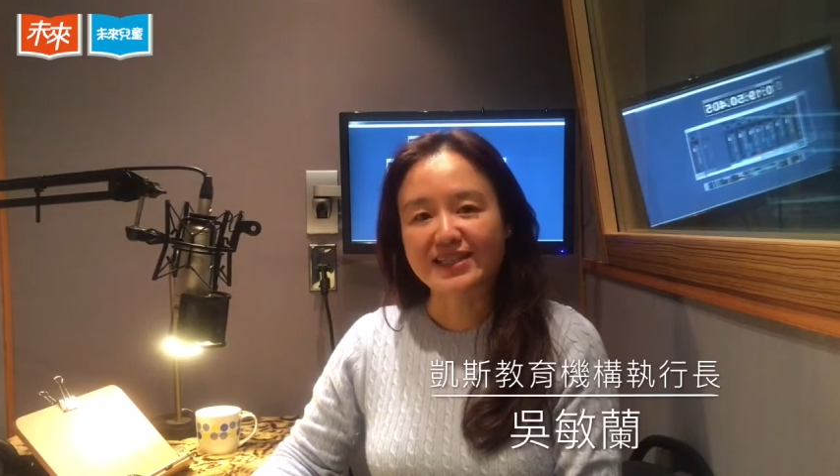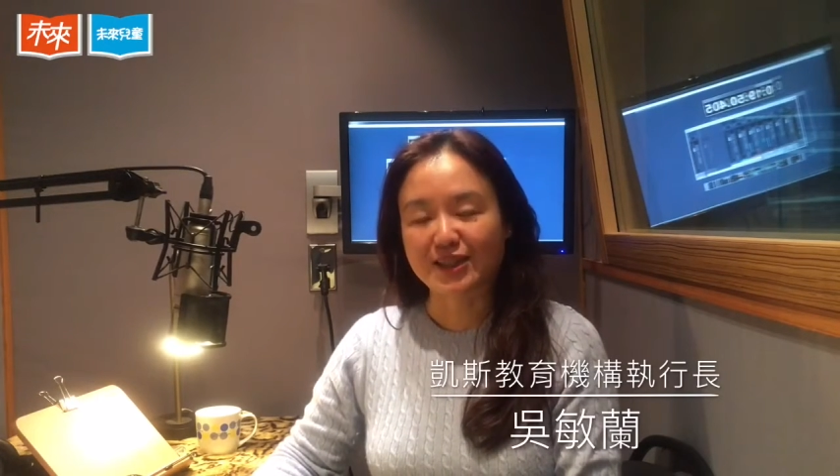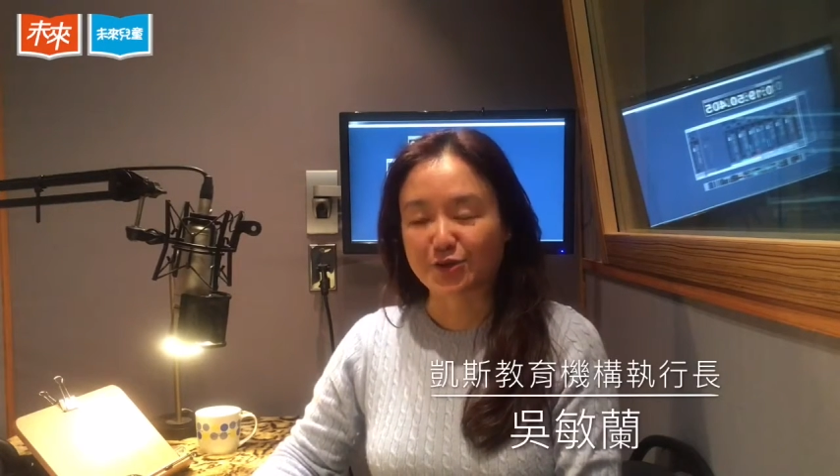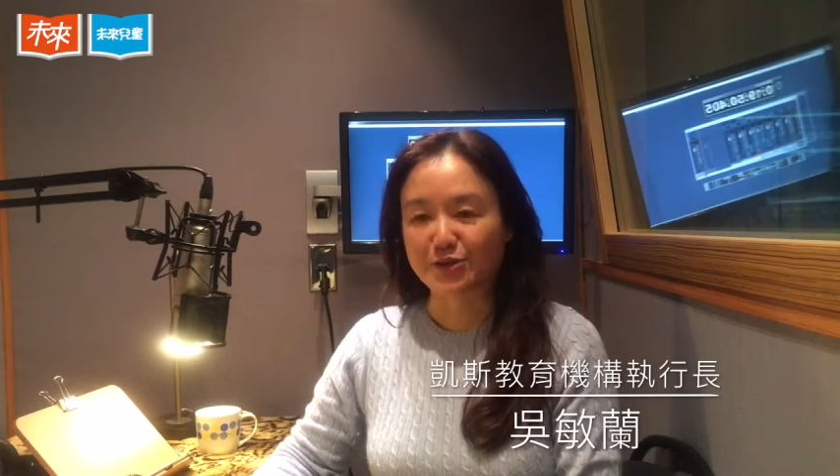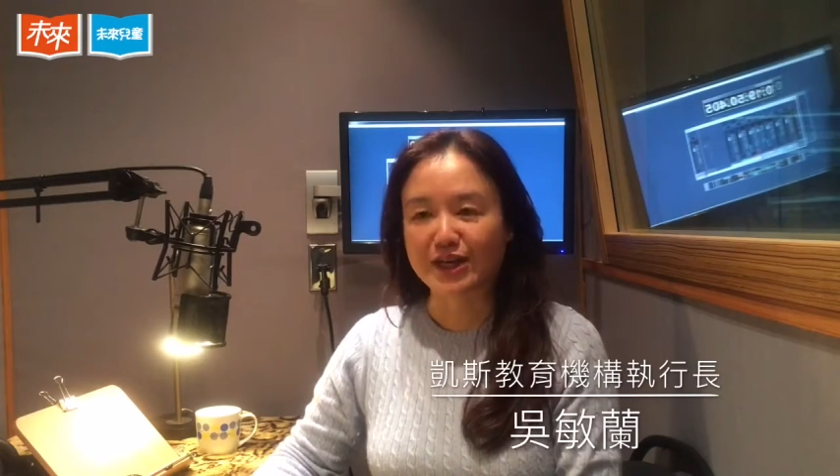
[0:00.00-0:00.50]

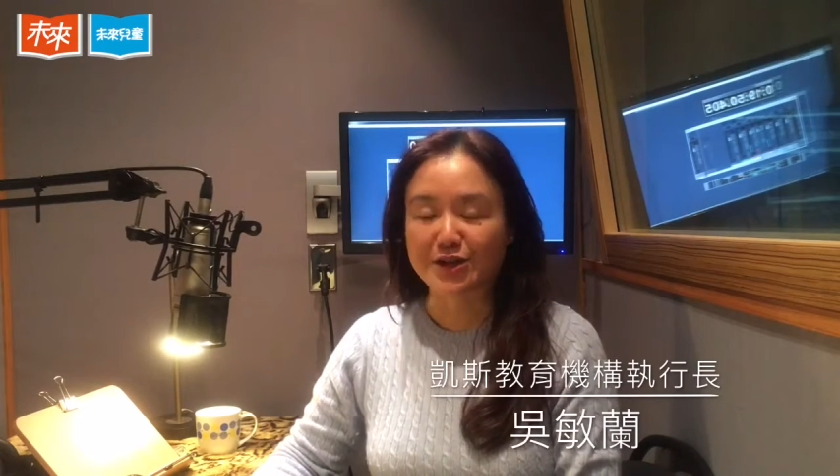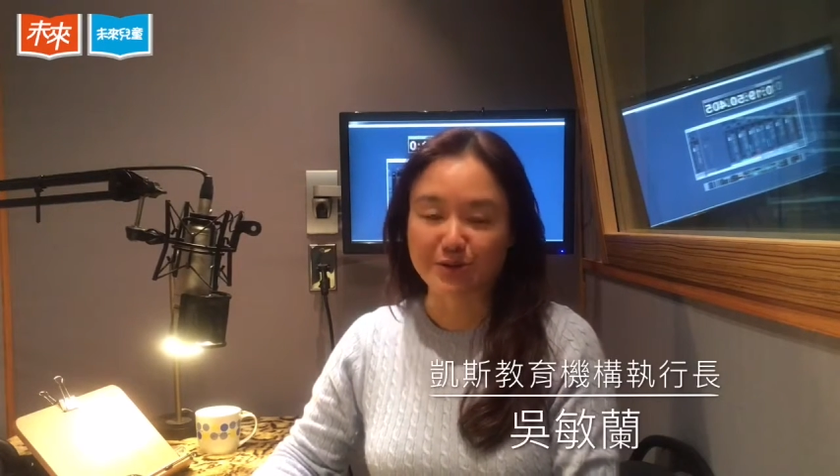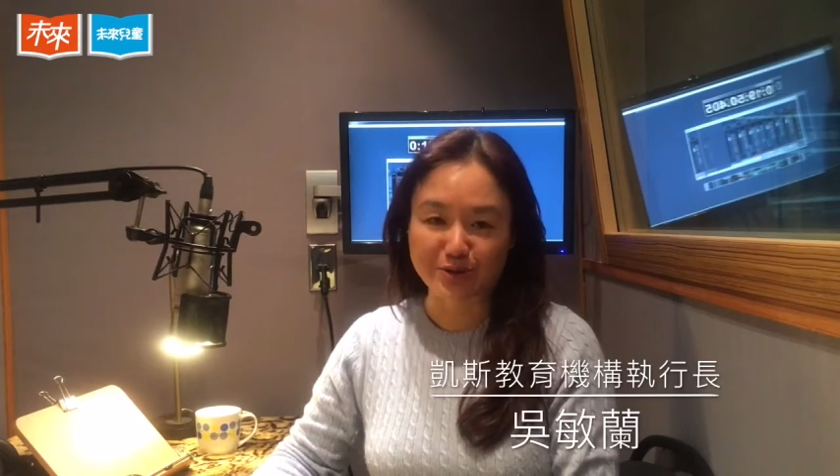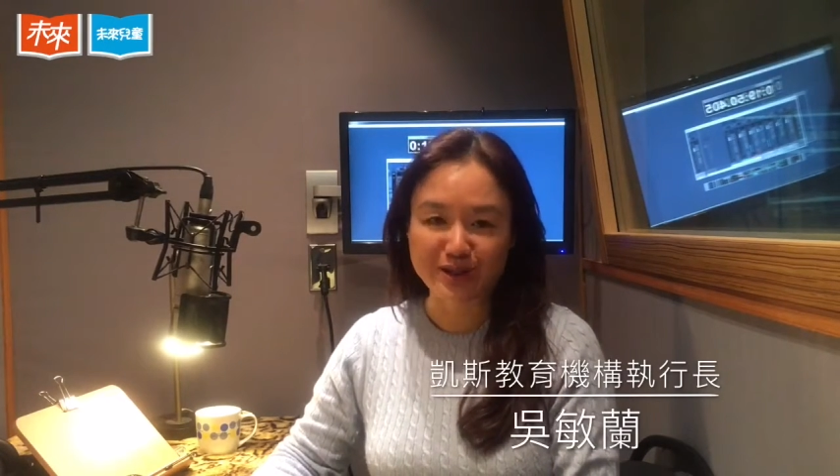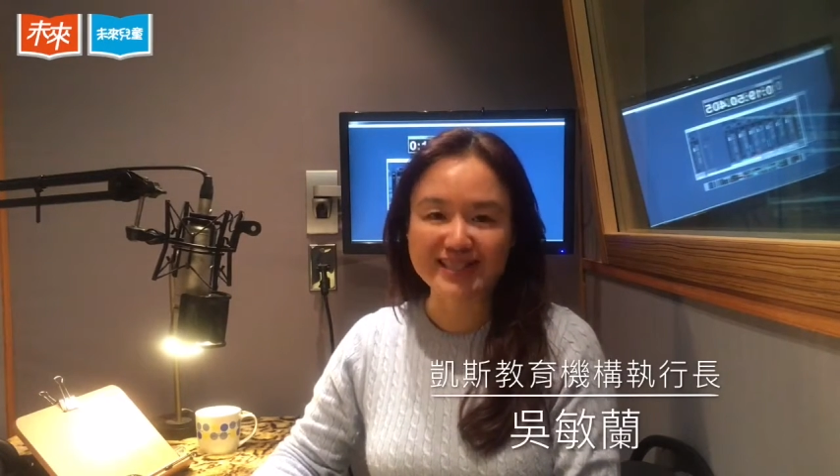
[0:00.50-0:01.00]
很多很
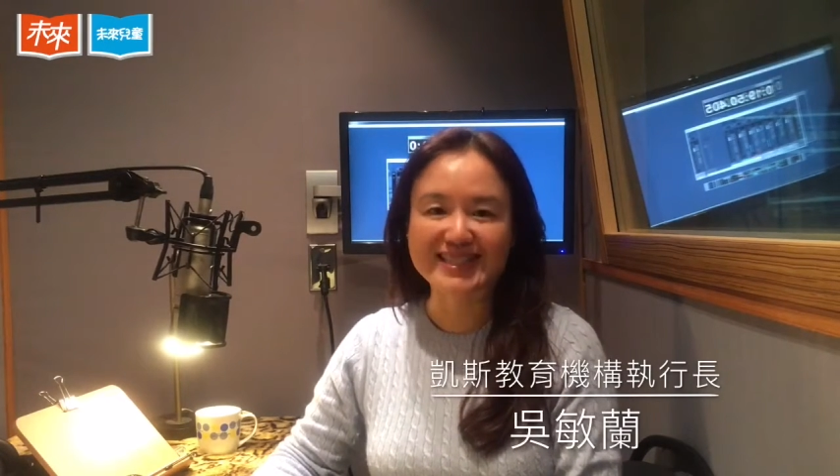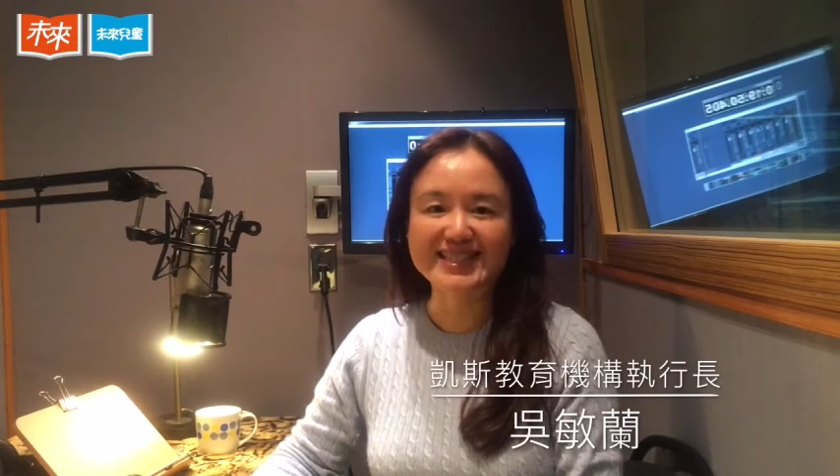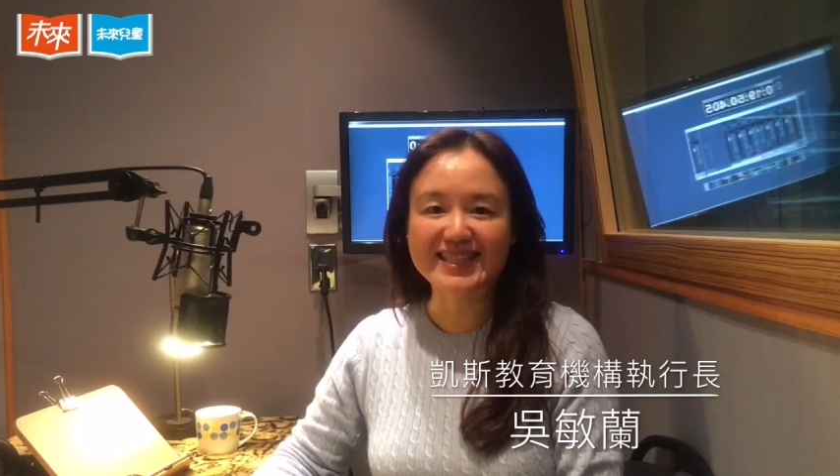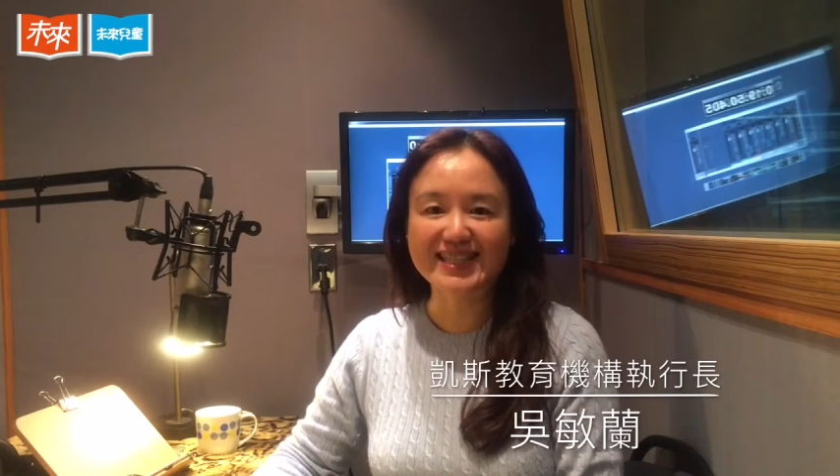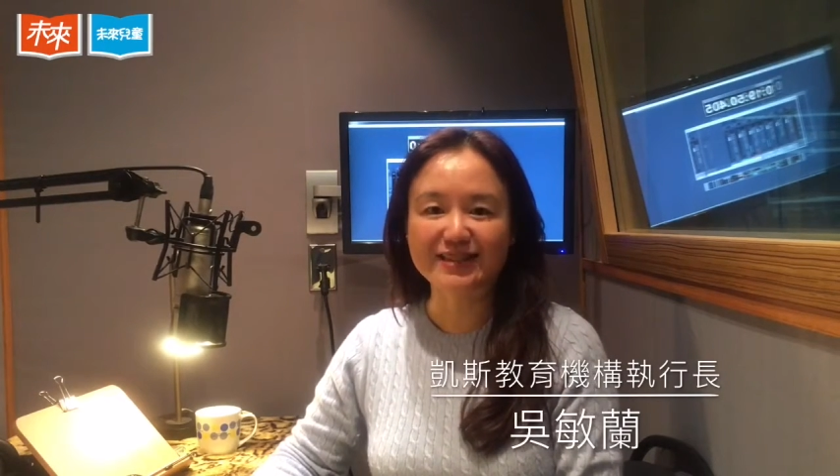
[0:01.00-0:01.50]
有趣的事
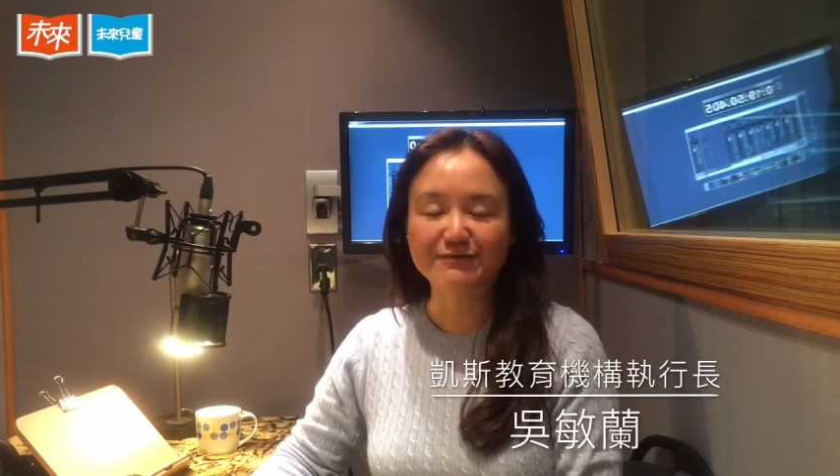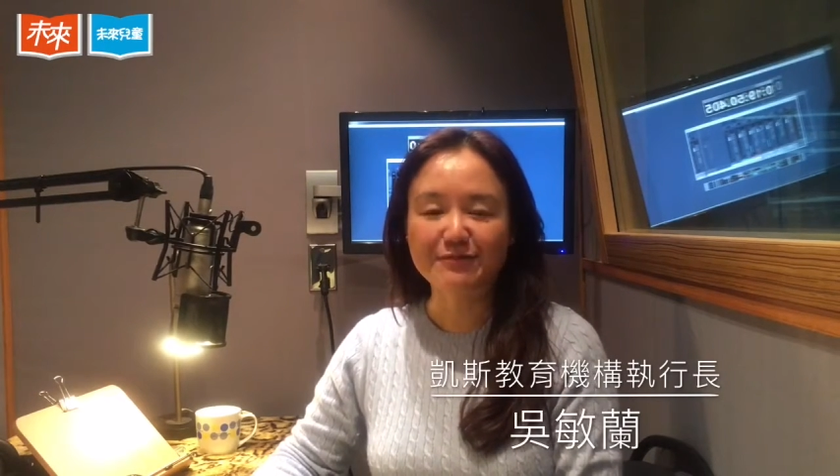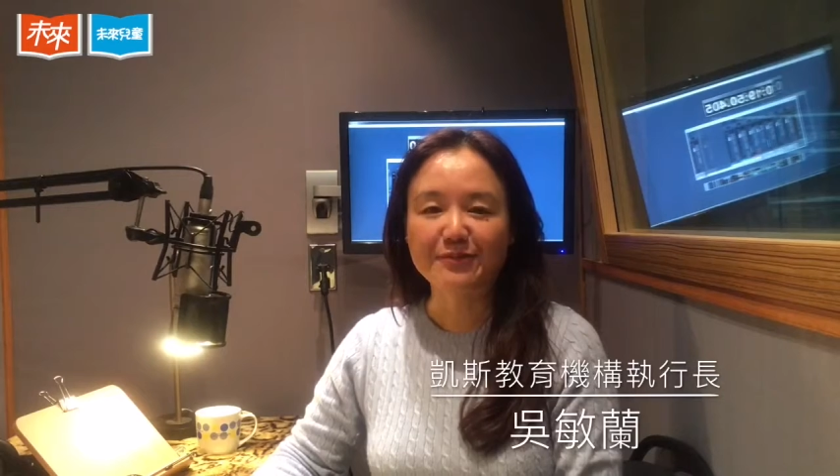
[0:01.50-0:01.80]
情。